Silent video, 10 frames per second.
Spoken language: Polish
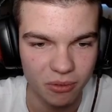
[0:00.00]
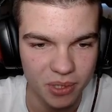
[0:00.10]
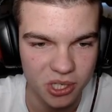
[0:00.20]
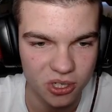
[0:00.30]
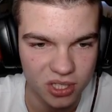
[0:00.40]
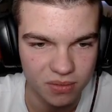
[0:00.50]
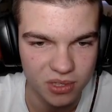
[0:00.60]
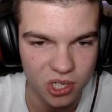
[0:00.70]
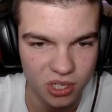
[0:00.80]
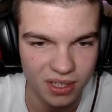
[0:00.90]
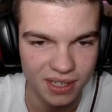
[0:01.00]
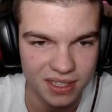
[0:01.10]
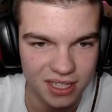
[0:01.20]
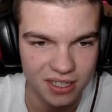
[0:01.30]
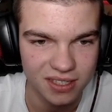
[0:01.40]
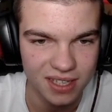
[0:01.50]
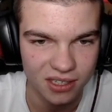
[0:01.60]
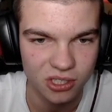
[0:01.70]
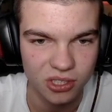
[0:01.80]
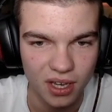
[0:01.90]
bo patrzcie, że są zniszczone, a nie chcę ich
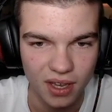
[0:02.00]
stracić.